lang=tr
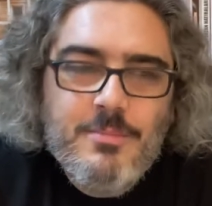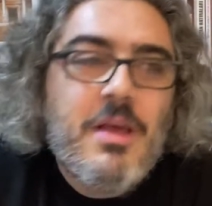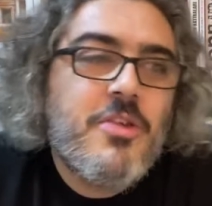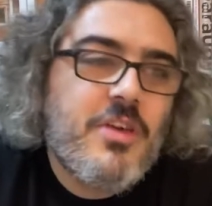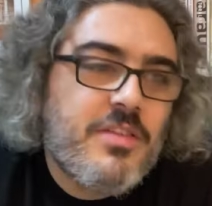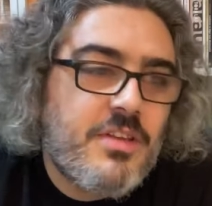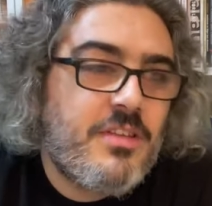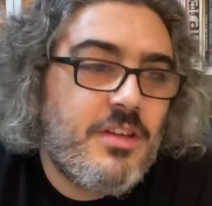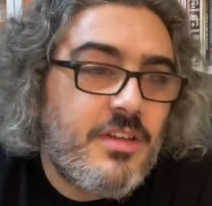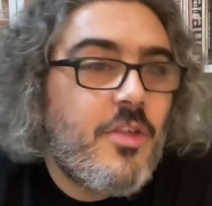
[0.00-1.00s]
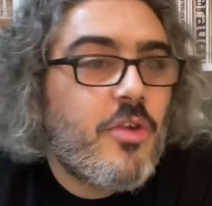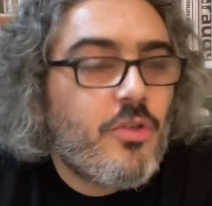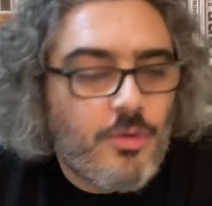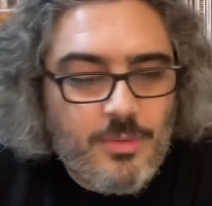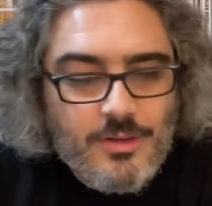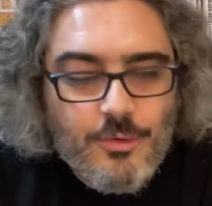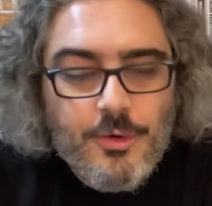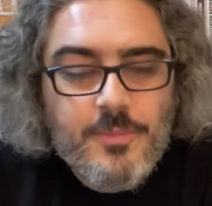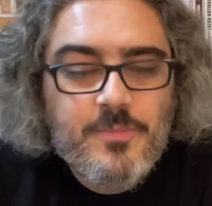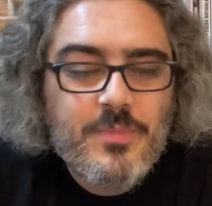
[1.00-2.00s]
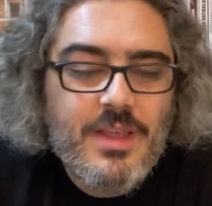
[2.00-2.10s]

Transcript: Ben şahsen kendi teşekkürümü ediyorum.